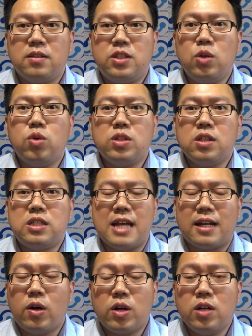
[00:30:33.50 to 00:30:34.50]
几乎是
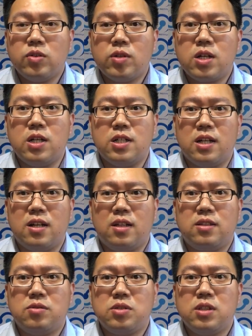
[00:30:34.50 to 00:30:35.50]
想到各种可能
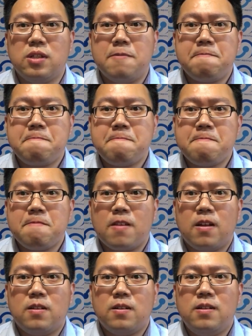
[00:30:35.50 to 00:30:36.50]
的，就是
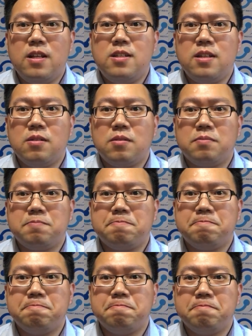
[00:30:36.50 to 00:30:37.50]
内心
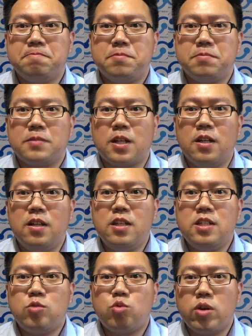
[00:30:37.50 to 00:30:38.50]
可能内
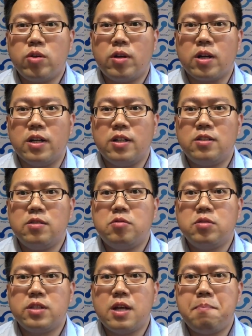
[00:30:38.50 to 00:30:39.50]
心脆弱，可能几
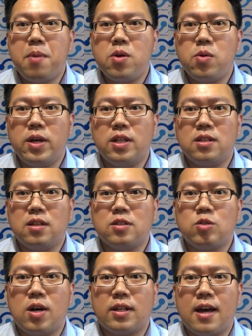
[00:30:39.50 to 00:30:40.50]
乎是要崩溃的这种
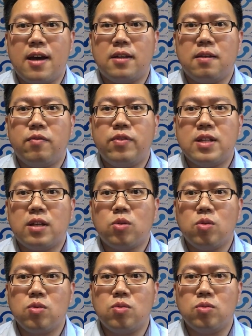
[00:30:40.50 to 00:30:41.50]
状态，他非常
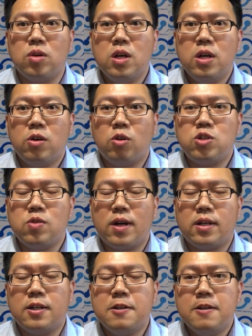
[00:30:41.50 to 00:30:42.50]
痛苦。我希
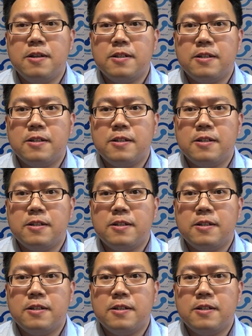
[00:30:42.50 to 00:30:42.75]
望呢，